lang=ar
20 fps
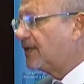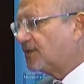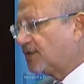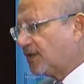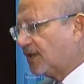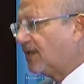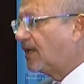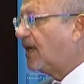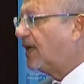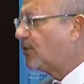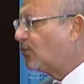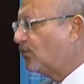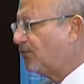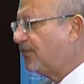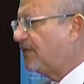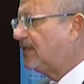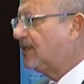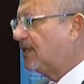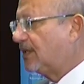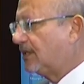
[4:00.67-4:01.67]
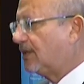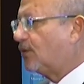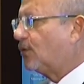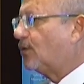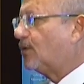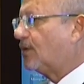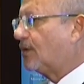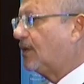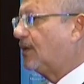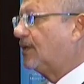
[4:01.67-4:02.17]
ان شاء الله هيكون في زياده
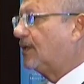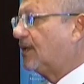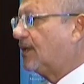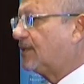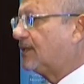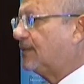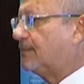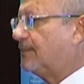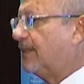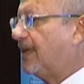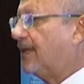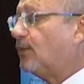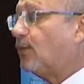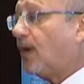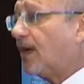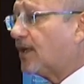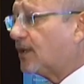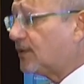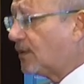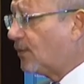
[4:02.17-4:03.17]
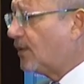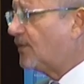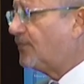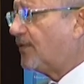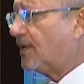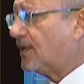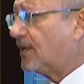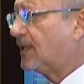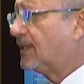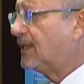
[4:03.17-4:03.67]
اخرى لراس المال
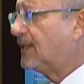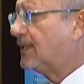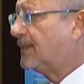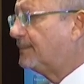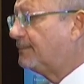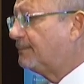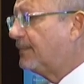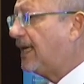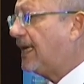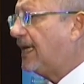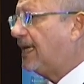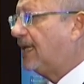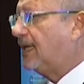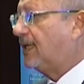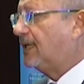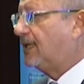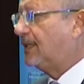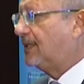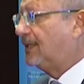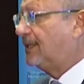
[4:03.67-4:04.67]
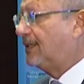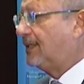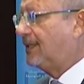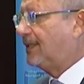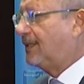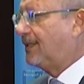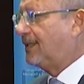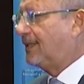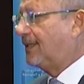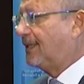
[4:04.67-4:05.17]
وهنتوافق مع
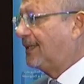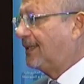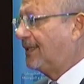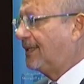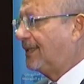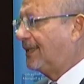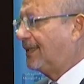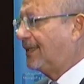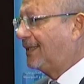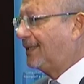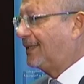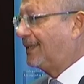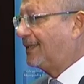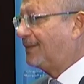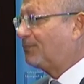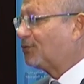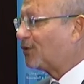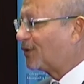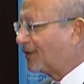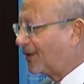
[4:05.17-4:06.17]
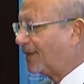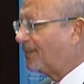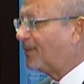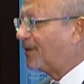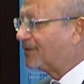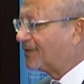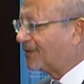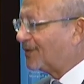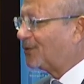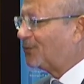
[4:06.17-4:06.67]
آه،
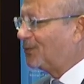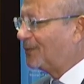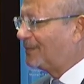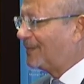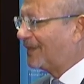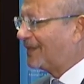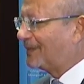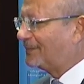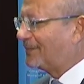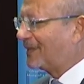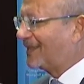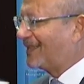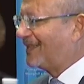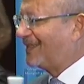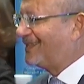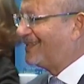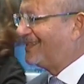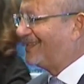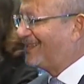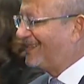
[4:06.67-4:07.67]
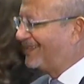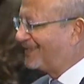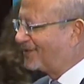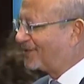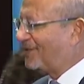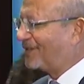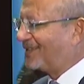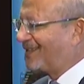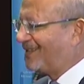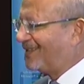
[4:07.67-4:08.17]
متطلبات قانون البنك المركزي ان
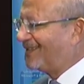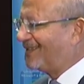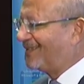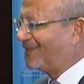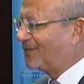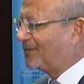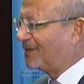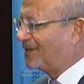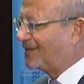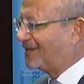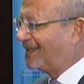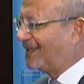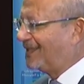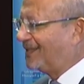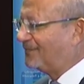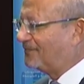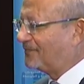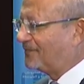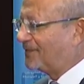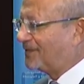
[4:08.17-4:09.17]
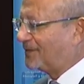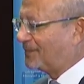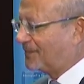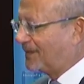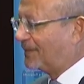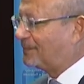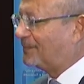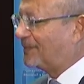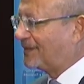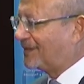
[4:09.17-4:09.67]
شاء الله اللي هو ينتهي في
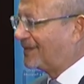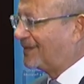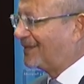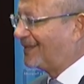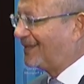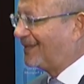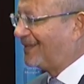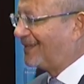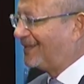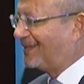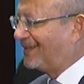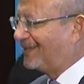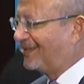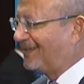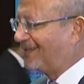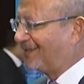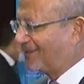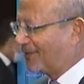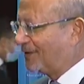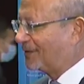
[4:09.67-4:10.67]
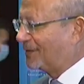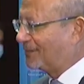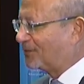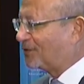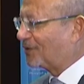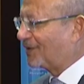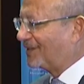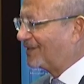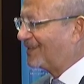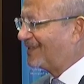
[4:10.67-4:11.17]
سبتمبر القادم ان
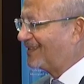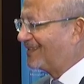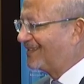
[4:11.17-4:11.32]
شاء الله سيد